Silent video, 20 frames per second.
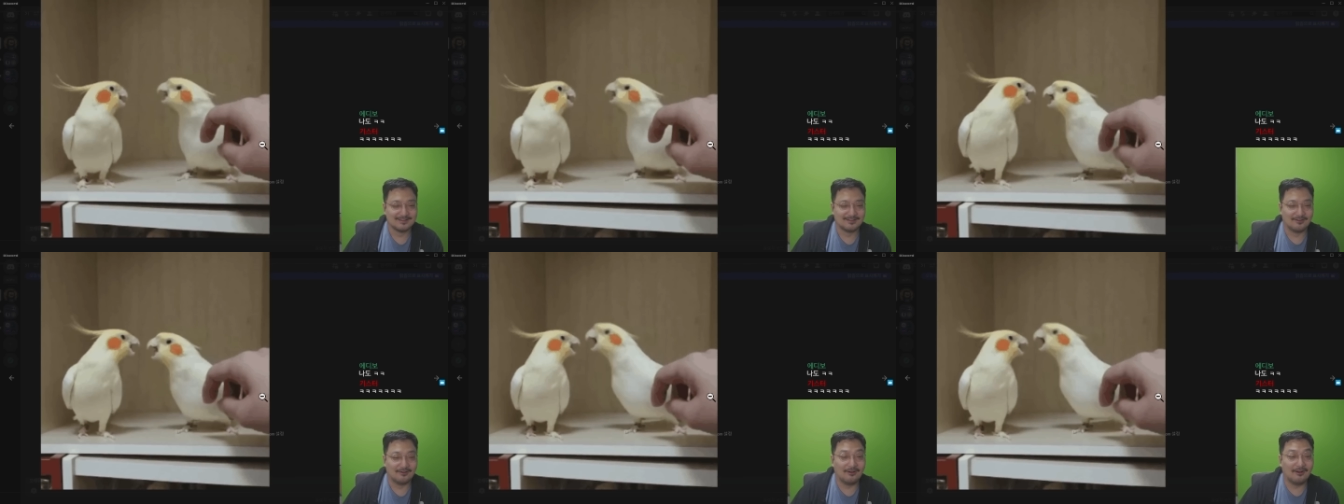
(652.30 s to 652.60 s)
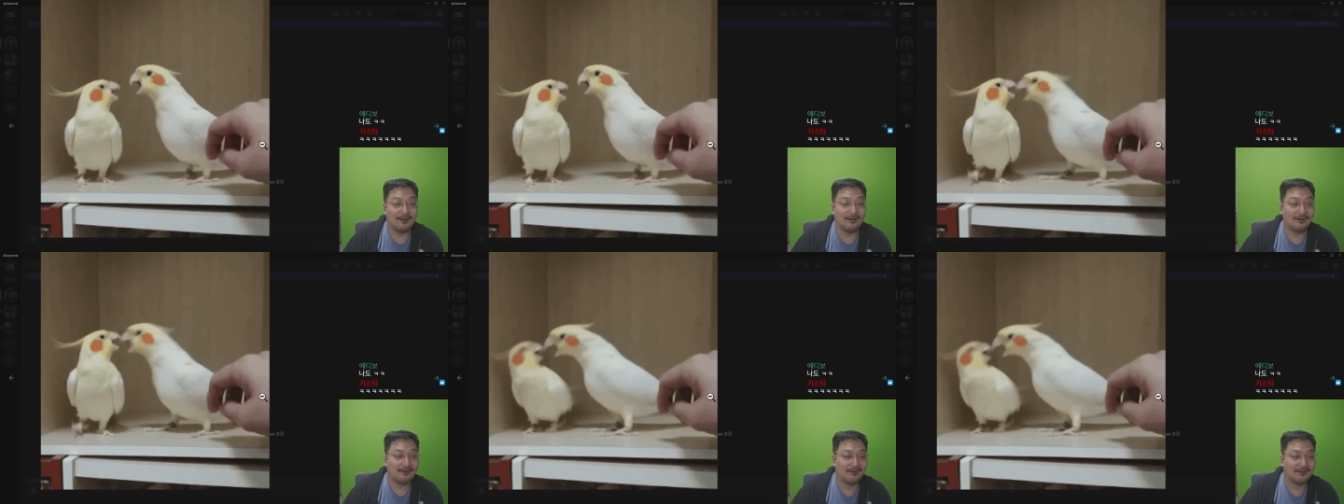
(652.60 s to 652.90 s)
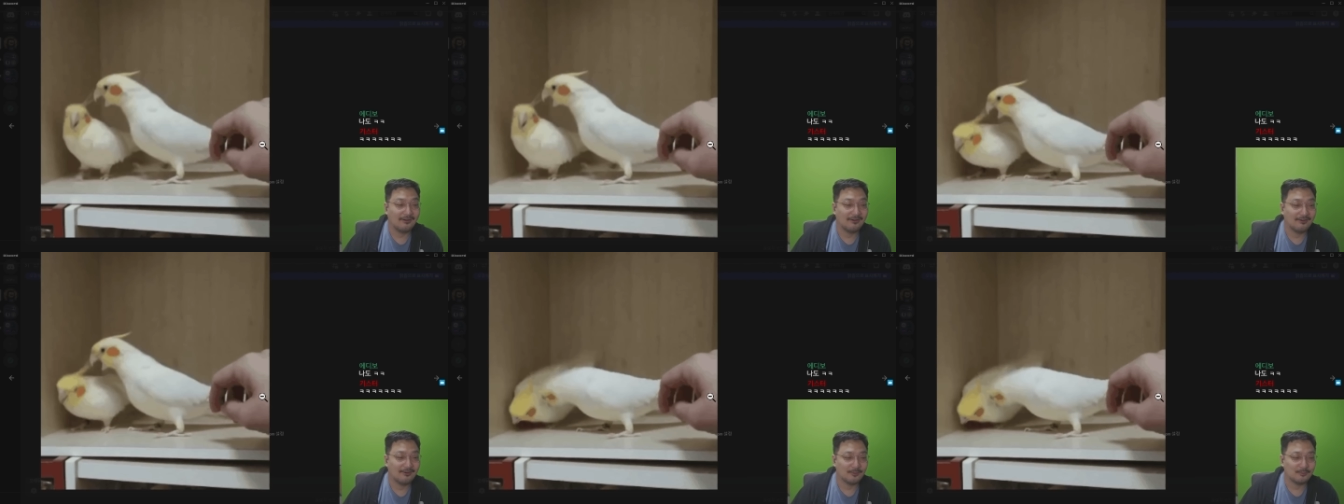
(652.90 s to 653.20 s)

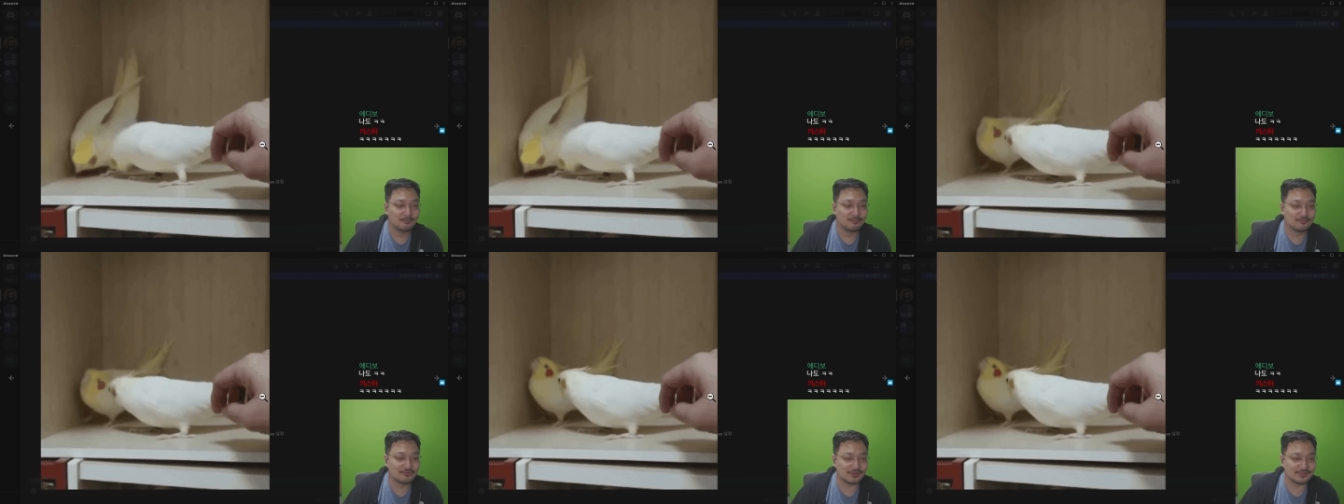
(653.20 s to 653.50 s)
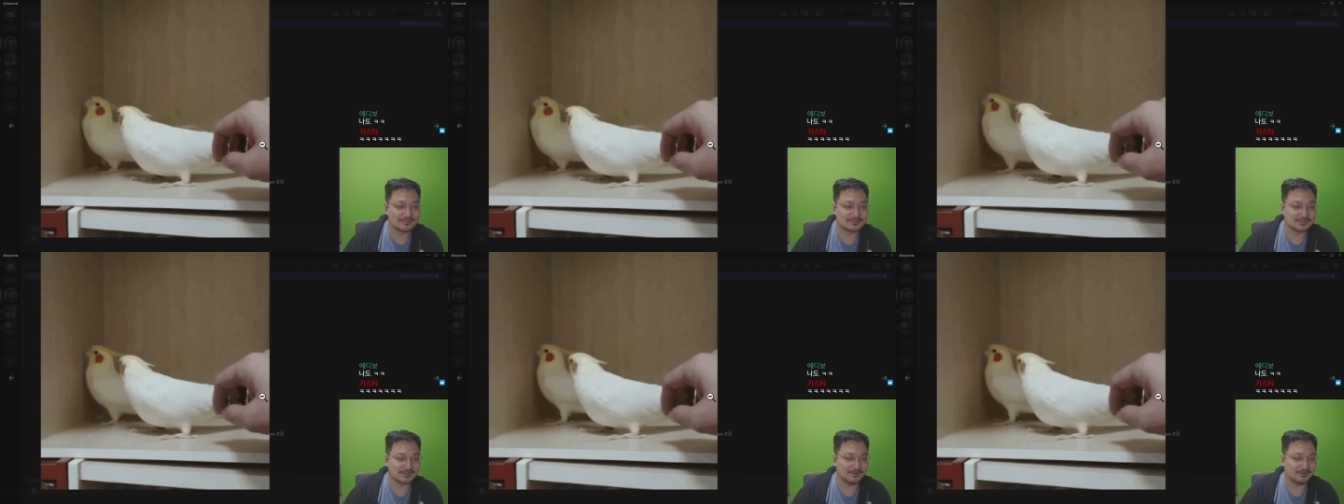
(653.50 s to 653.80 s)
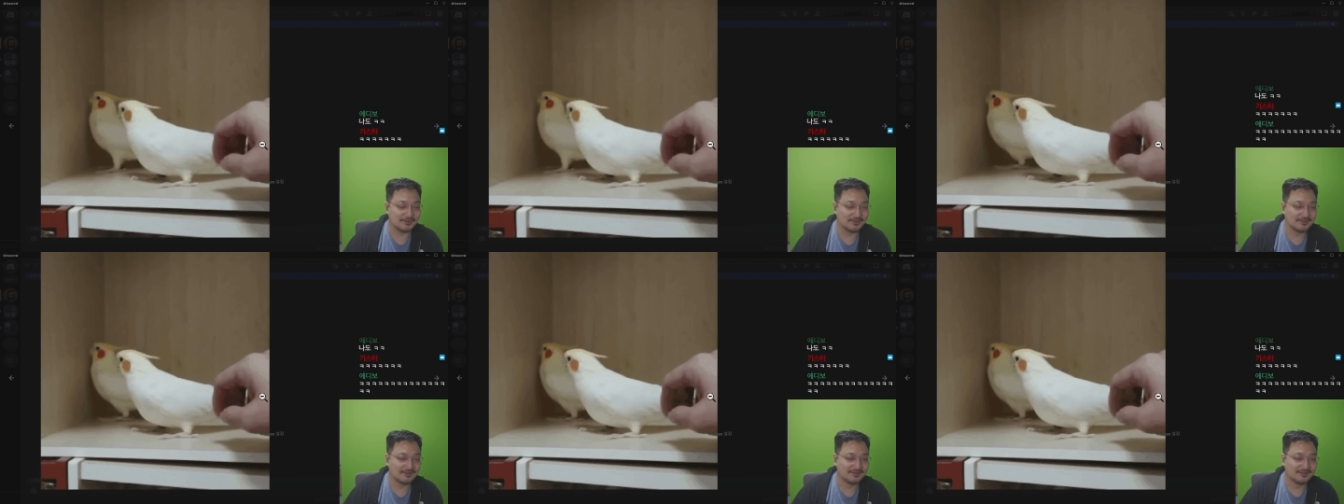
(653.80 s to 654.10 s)
어!
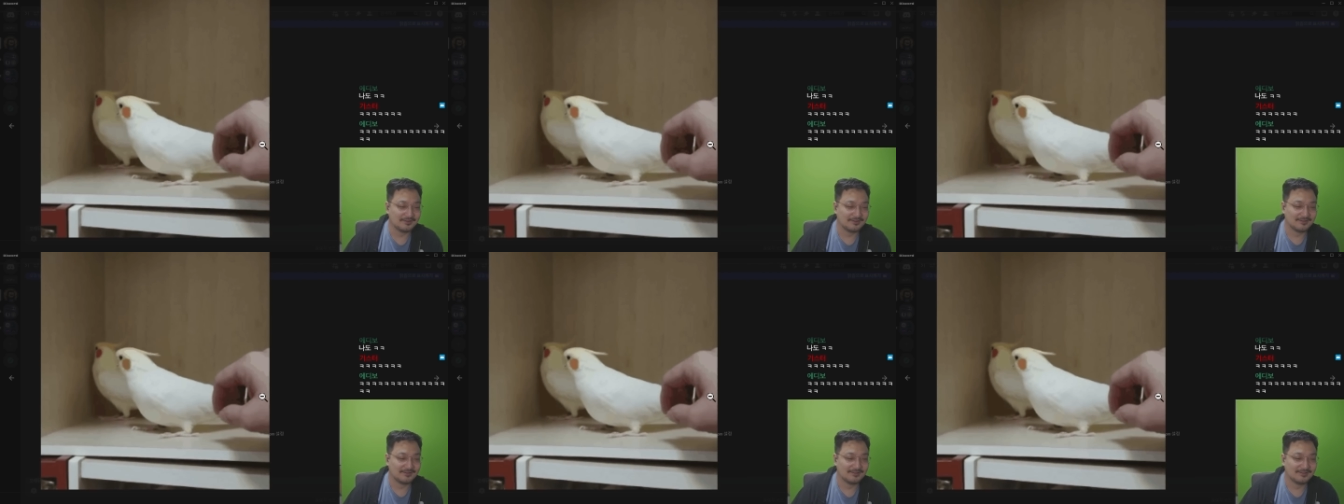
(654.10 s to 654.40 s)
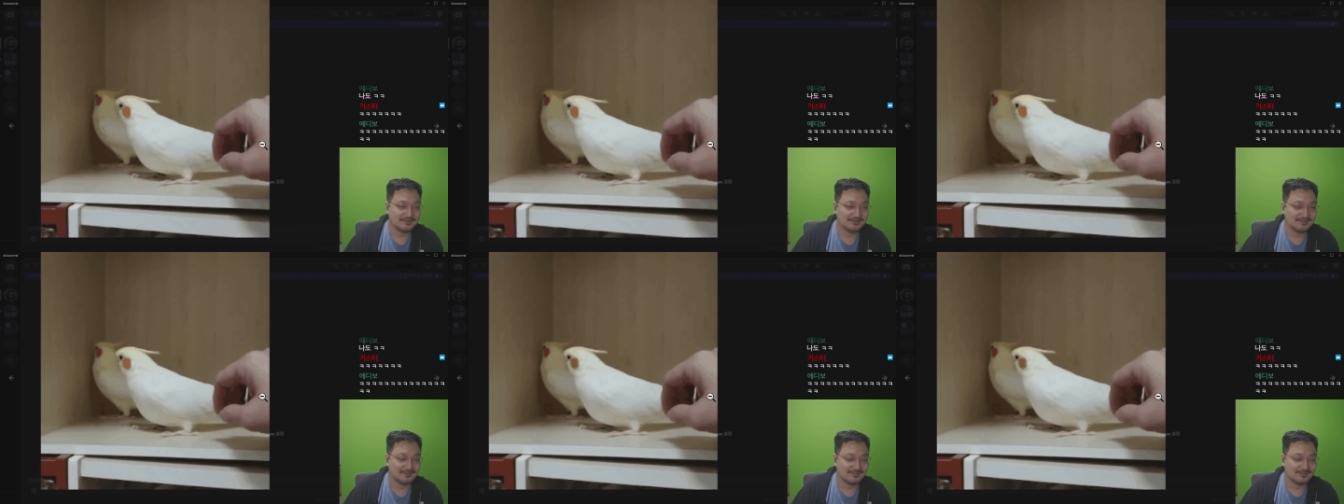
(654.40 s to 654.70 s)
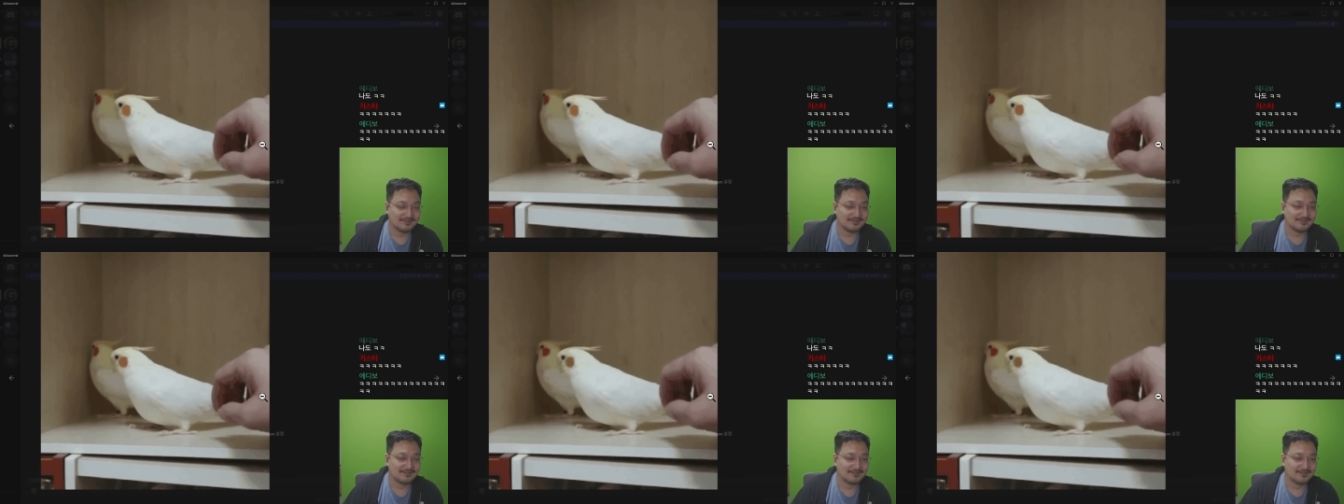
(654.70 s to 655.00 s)
물었어.
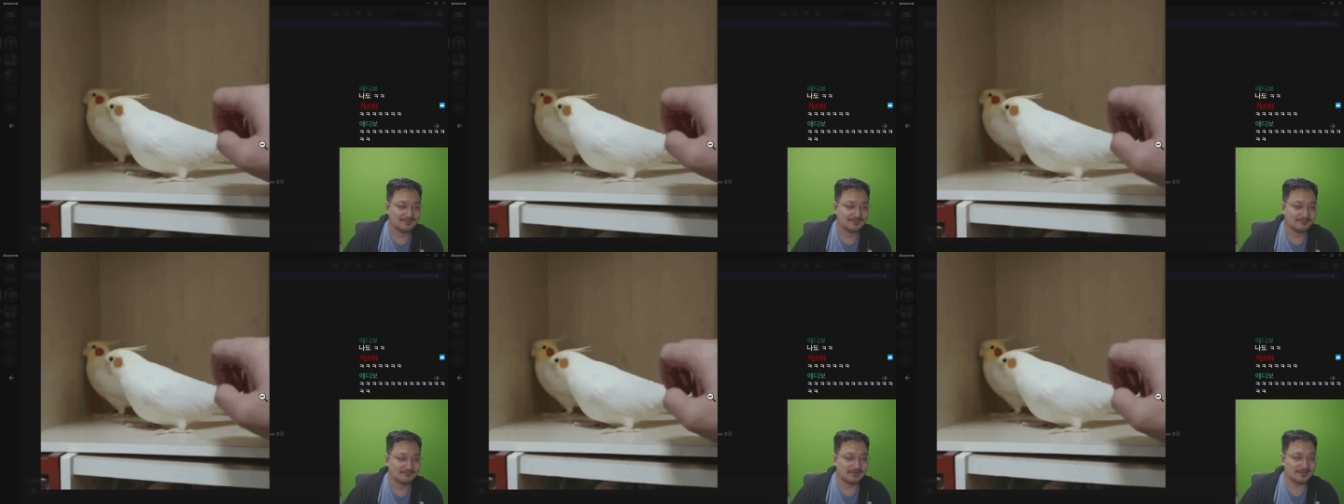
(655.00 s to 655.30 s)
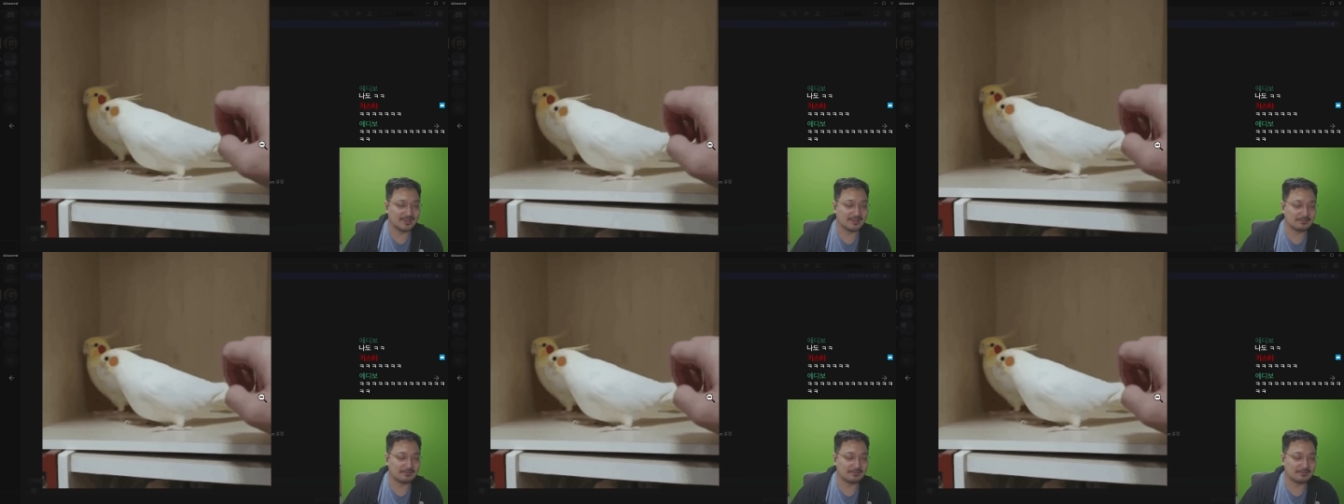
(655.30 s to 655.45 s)
왜